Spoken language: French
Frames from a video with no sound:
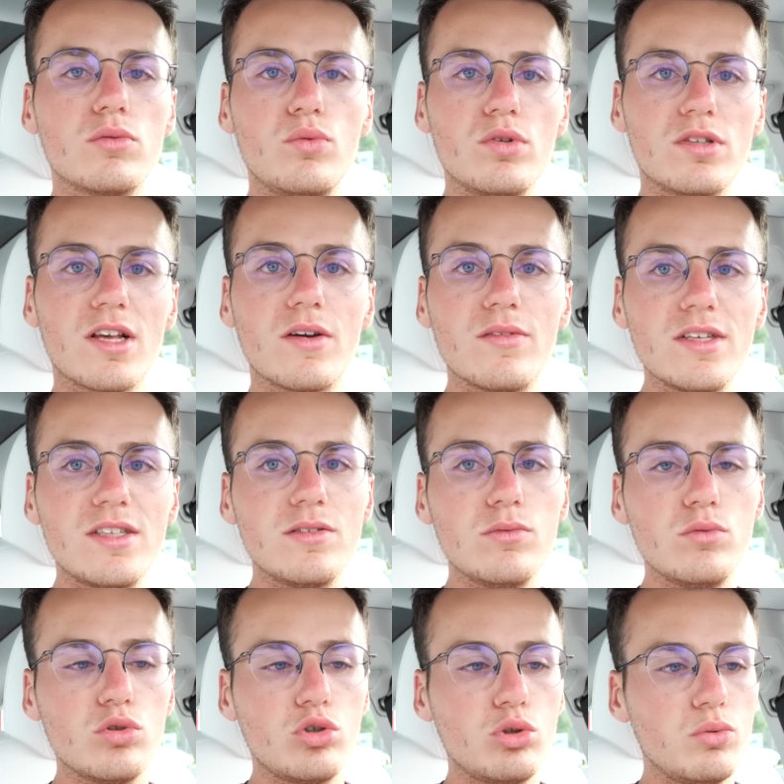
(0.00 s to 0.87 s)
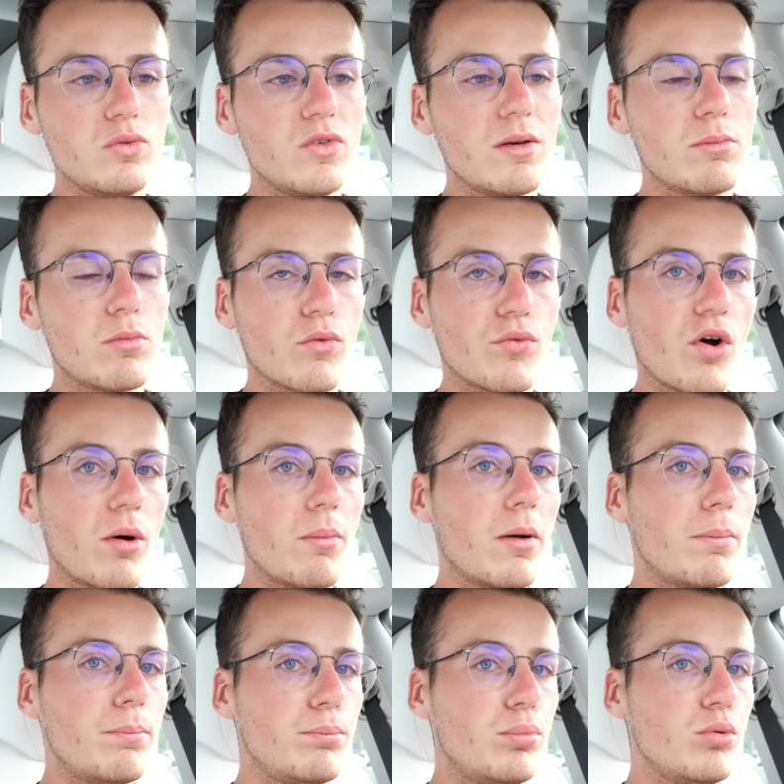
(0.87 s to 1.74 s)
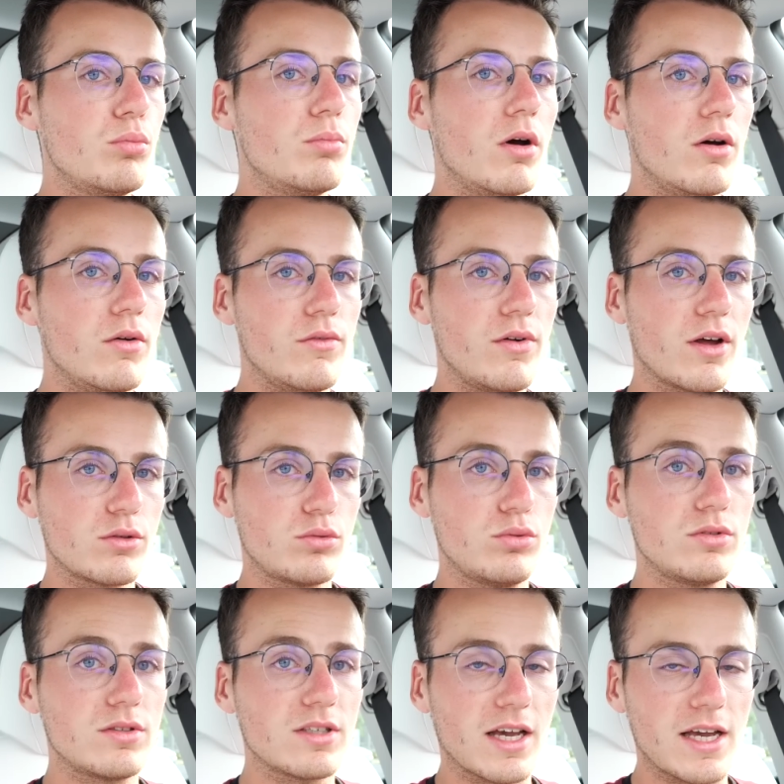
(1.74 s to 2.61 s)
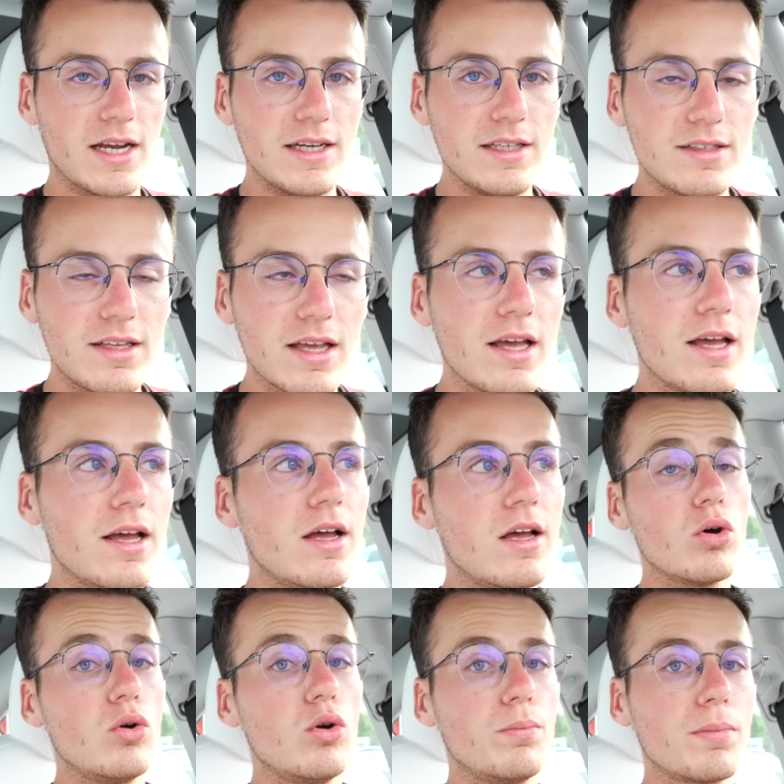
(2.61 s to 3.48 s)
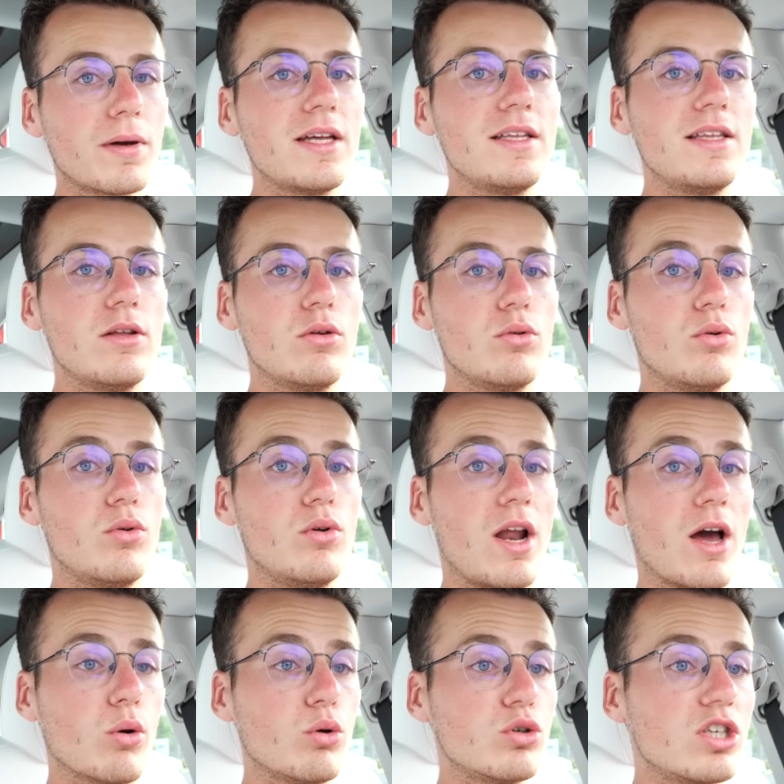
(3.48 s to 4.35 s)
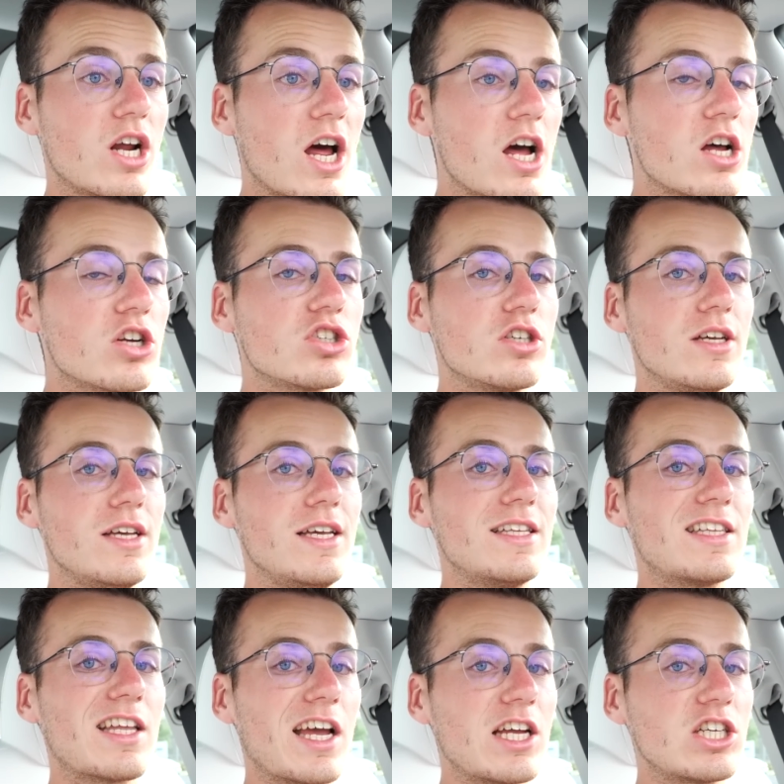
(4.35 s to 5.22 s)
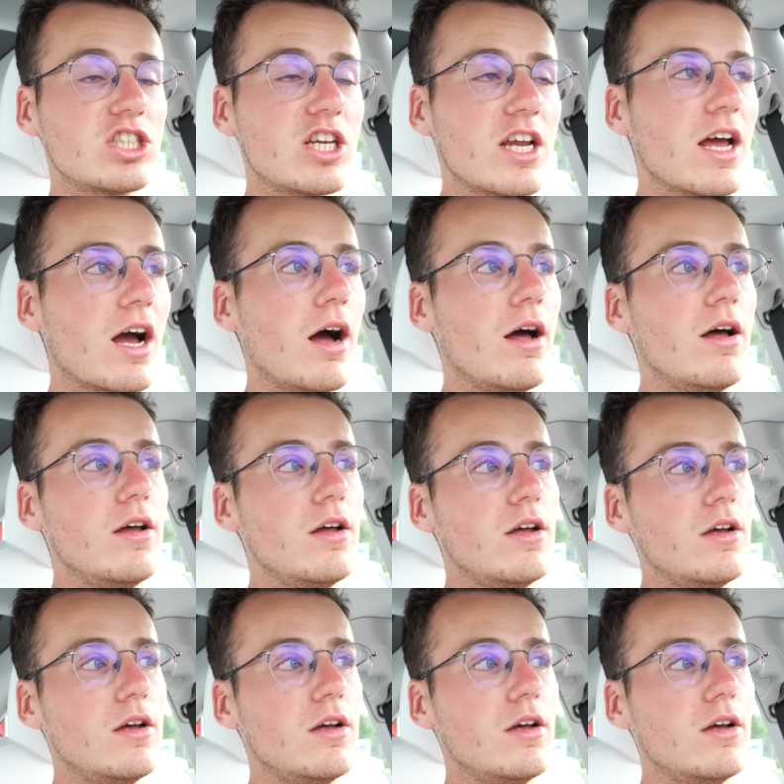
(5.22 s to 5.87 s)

Vous le savez si vous suivez mon format pub versus réalité que le prix des euh, la recharge est très chère.